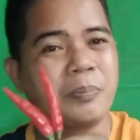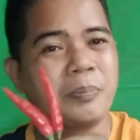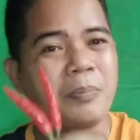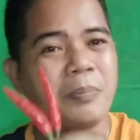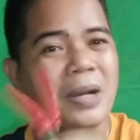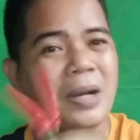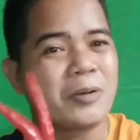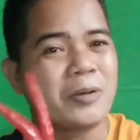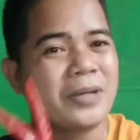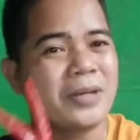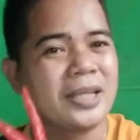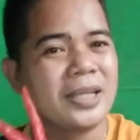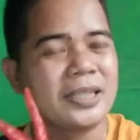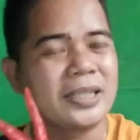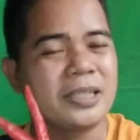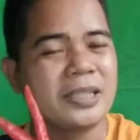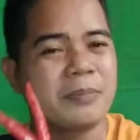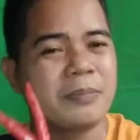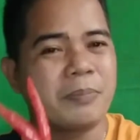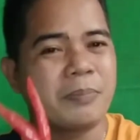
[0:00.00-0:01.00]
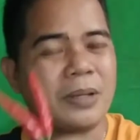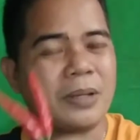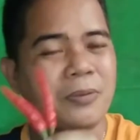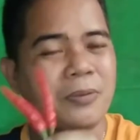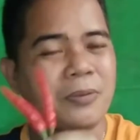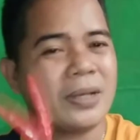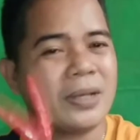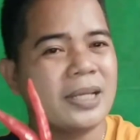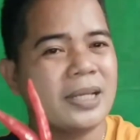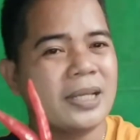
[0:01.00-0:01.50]
Bago natin
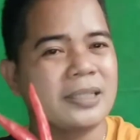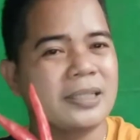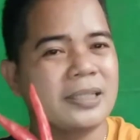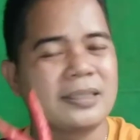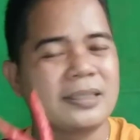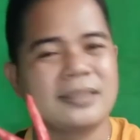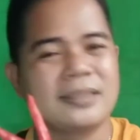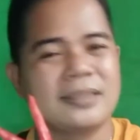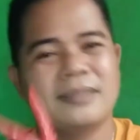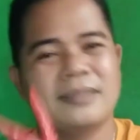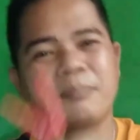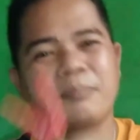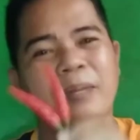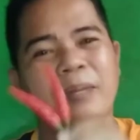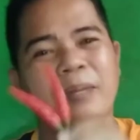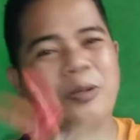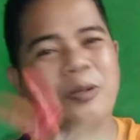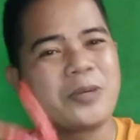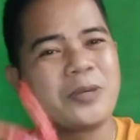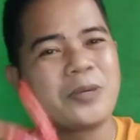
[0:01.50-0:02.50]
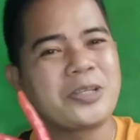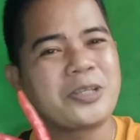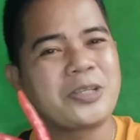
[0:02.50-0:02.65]
ipaliwanag, panoorin